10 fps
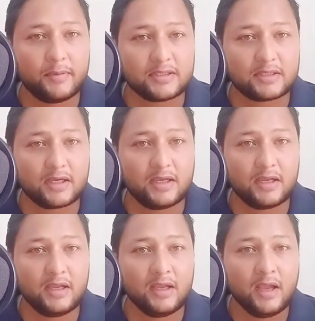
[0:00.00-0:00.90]
की बात
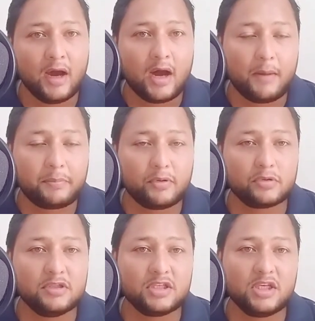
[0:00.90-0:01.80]
करेंगे आपको
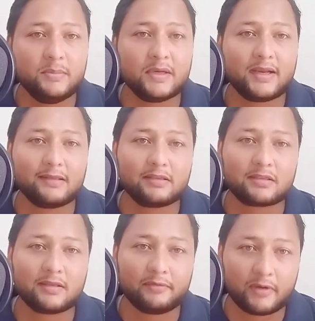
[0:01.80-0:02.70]
ज़िंदगी में कैसे
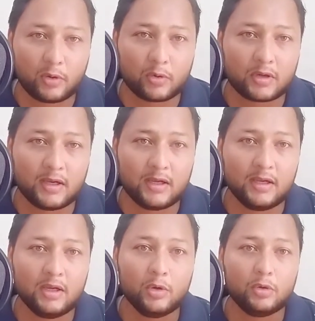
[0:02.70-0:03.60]
सफल होना है
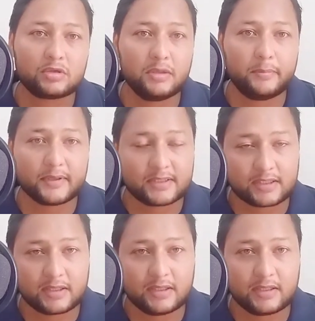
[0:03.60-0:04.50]
उसकी बातें
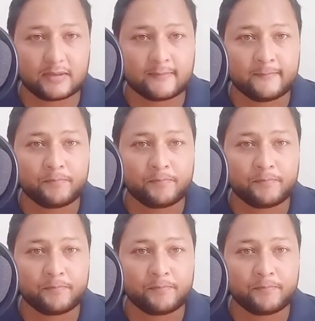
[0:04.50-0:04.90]
करेंगे